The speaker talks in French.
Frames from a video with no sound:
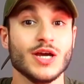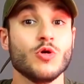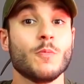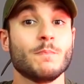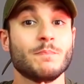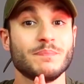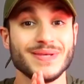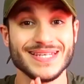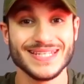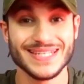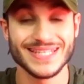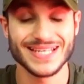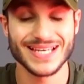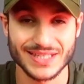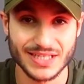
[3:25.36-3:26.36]
Et au
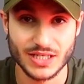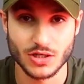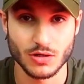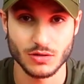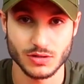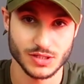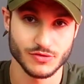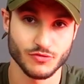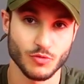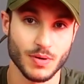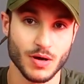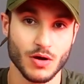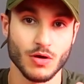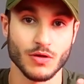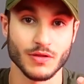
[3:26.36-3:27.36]
pire des cas, si vos
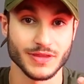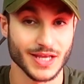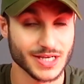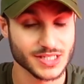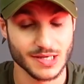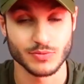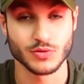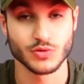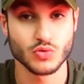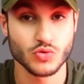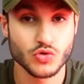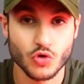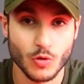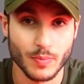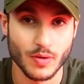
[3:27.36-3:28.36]
parents n'acceptent
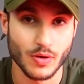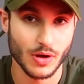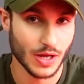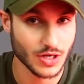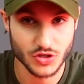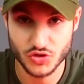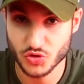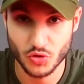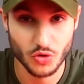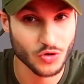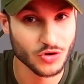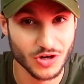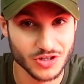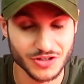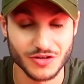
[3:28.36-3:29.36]
toujours pas, un jour
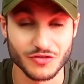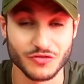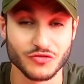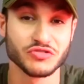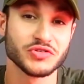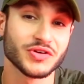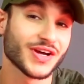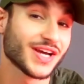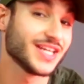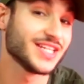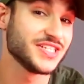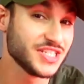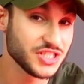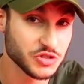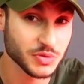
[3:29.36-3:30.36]
ou l'autre, vous aurez
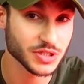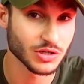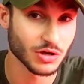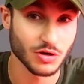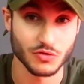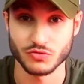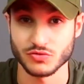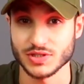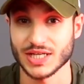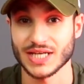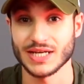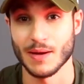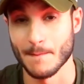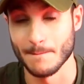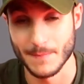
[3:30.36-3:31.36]
18 ans, vous
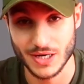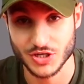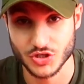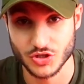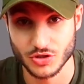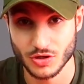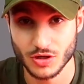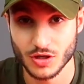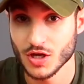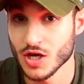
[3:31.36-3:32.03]
serez majeur,